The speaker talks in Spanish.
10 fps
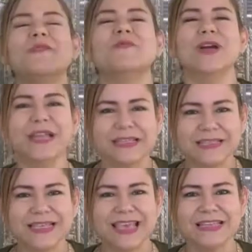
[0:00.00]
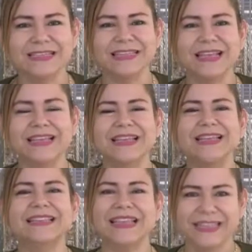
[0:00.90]
buena enseñanza
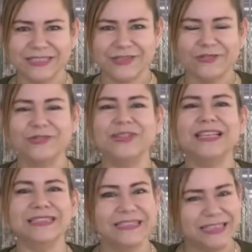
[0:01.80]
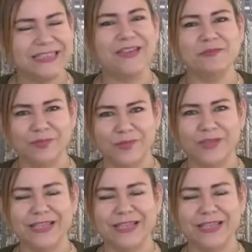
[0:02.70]
de esto, de este tiempo.